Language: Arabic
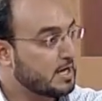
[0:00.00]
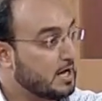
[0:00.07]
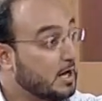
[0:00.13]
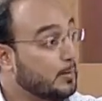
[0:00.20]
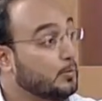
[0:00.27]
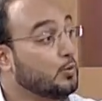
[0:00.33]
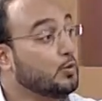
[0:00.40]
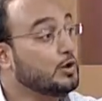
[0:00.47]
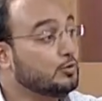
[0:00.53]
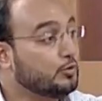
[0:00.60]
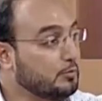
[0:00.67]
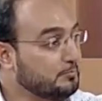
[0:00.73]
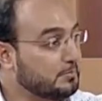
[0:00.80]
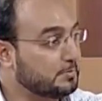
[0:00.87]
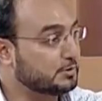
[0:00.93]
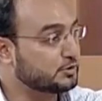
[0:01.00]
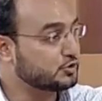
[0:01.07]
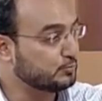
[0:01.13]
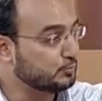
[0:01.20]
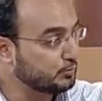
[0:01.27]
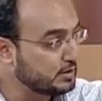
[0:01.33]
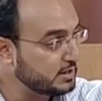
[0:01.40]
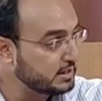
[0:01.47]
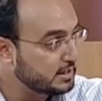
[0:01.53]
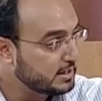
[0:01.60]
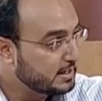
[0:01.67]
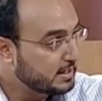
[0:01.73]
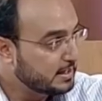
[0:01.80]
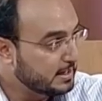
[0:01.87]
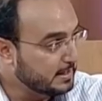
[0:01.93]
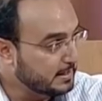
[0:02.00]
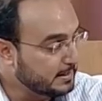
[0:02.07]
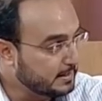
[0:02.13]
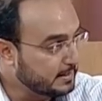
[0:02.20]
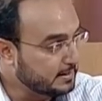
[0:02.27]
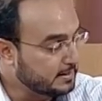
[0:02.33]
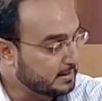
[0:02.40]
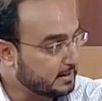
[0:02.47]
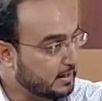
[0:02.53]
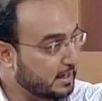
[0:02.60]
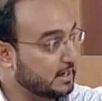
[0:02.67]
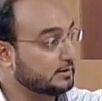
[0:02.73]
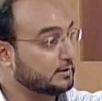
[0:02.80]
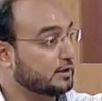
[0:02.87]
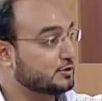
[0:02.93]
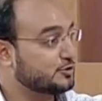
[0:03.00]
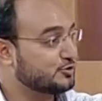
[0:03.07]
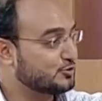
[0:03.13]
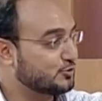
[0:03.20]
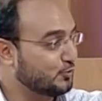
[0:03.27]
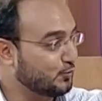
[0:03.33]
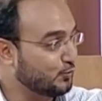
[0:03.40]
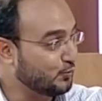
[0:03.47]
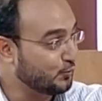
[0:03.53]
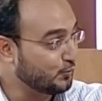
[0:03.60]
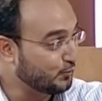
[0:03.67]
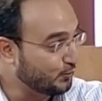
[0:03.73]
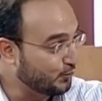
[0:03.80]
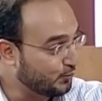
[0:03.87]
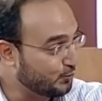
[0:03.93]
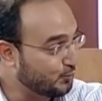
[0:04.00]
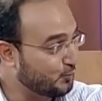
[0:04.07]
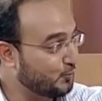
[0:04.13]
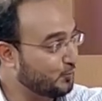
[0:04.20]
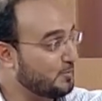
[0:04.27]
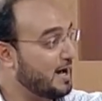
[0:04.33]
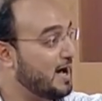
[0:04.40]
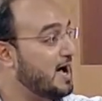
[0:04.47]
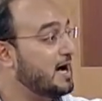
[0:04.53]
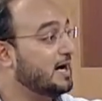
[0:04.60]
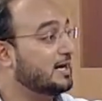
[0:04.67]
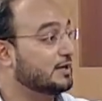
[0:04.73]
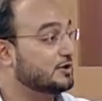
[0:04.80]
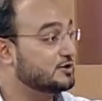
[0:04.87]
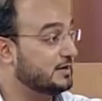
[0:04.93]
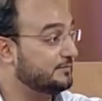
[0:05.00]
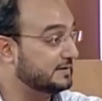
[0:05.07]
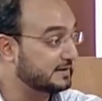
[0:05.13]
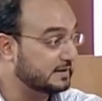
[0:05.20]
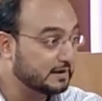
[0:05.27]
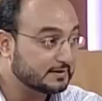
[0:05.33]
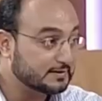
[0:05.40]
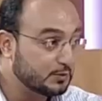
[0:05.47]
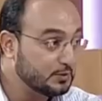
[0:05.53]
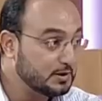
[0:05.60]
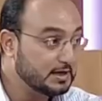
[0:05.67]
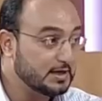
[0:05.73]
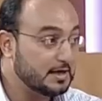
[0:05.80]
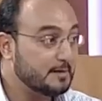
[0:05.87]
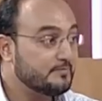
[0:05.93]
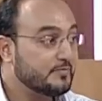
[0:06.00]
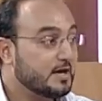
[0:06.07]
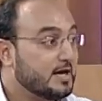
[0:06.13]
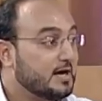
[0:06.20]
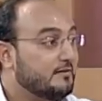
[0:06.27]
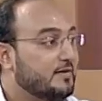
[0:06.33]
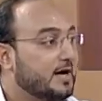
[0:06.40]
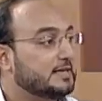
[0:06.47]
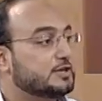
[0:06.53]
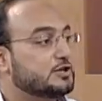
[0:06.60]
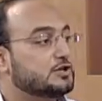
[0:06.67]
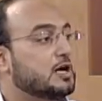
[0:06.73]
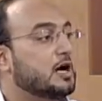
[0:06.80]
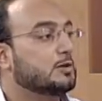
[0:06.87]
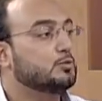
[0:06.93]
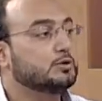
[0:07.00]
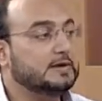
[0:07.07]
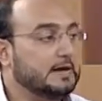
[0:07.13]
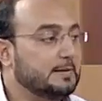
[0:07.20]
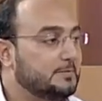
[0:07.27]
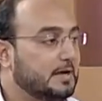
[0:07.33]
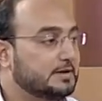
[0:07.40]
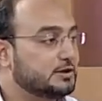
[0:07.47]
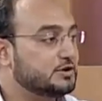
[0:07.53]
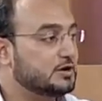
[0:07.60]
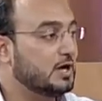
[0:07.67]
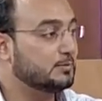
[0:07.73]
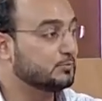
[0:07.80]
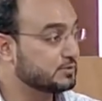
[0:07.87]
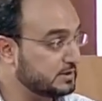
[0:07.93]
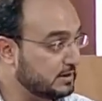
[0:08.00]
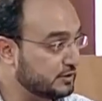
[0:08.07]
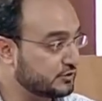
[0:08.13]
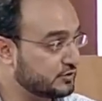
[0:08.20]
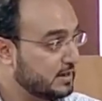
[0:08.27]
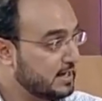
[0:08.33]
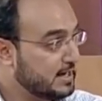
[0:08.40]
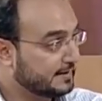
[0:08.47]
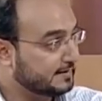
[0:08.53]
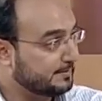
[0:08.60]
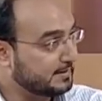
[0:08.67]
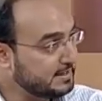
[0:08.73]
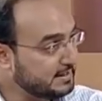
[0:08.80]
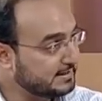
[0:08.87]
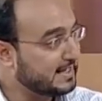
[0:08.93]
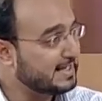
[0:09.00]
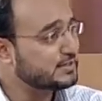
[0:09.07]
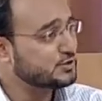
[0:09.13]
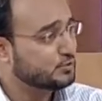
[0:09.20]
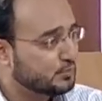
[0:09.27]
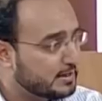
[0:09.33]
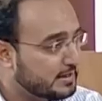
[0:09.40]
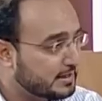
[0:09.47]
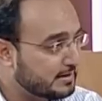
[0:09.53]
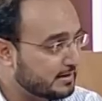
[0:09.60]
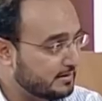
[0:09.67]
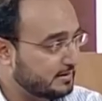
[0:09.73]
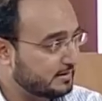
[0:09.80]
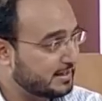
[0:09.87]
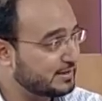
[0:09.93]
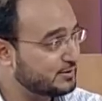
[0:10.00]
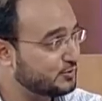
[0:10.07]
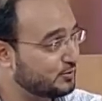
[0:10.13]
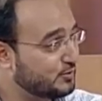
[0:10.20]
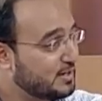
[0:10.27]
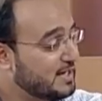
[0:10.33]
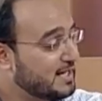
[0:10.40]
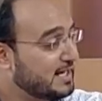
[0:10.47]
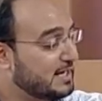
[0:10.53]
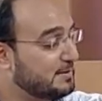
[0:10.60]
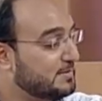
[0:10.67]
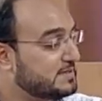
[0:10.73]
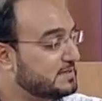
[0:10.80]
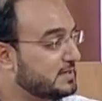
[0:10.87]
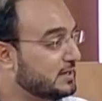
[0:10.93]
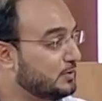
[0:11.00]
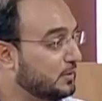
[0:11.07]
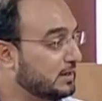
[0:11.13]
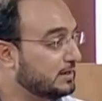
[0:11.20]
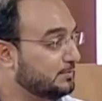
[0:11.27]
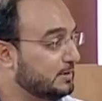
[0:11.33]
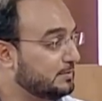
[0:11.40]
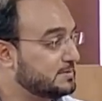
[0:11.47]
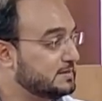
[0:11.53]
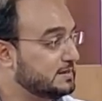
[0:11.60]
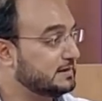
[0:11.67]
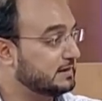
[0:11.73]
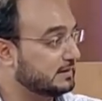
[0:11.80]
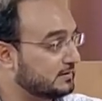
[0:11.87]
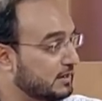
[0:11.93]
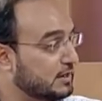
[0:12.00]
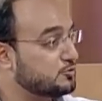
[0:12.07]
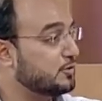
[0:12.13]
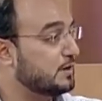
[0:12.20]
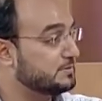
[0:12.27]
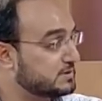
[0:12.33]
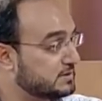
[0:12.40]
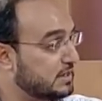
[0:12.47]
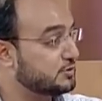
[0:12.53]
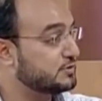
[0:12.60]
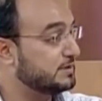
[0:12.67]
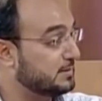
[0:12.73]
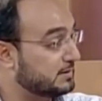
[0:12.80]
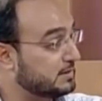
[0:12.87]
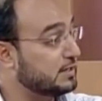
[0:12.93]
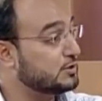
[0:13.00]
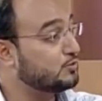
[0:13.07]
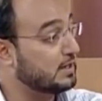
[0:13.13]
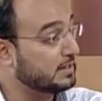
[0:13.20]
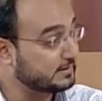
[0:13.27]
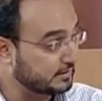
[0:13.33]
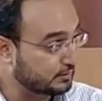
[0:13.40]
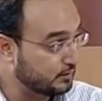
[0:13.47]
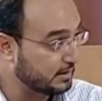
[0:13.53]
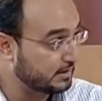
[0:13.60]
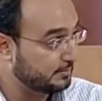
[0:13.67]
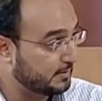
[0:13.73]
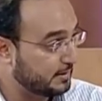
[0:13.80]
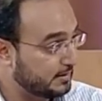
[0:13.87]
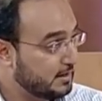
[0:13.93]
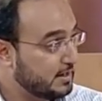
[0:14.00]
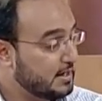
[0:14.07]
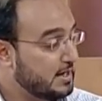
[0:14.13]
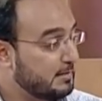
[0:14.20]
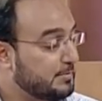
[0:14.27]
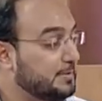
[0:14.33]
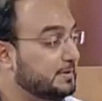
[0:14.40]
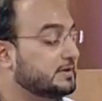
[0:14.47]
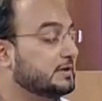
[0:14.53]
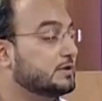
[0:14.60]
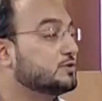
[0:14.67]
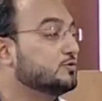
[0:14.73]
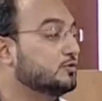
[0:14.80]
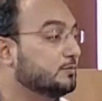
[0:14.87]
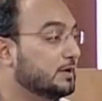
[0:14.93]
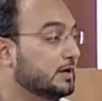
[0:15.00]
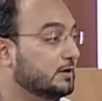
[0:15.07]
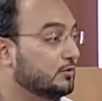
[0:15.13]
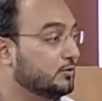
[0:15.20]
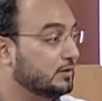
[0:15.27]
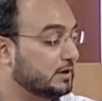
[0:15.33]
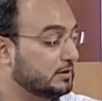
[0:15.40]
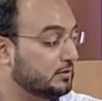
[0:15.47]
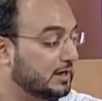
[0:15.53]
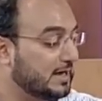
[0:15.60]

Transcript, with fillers: ابوي وامي بيخصبوني آه، آه، عطش وما اكلش لفترات طويله فهذا الشهر متعب هذا الشهر مزعج طبعا انعكاسه وين انعكاسه لما يصير الولد بسن 13 و15 و17 واكثر واكبر ببطل يصوم لانه لانه